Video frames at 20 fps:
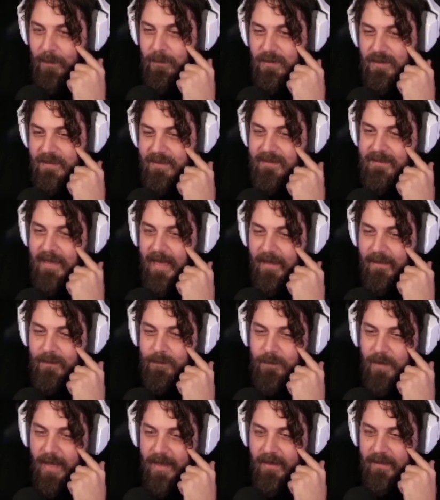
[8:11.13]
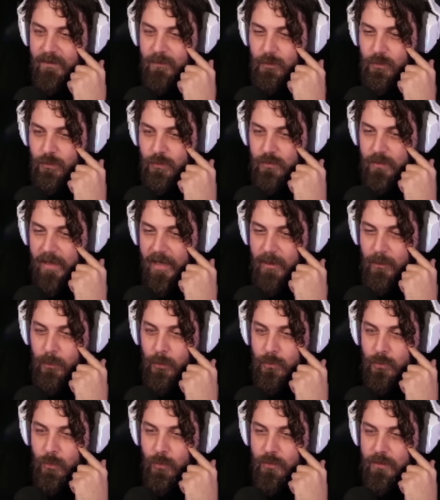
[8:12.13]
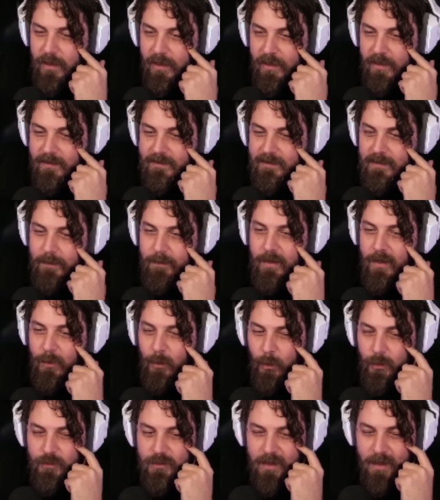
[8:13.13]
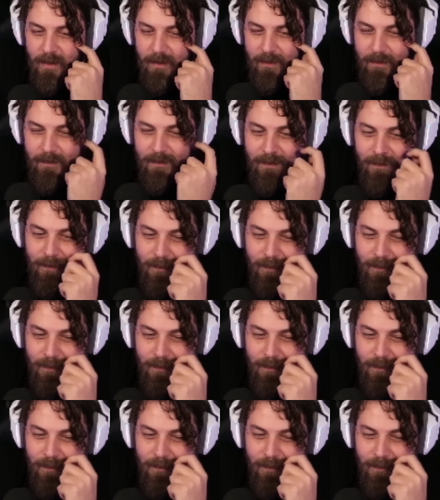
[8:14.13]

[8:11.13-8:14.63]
Halbuki isterdim yani şu en kötü oyunlar arasında bile koysa.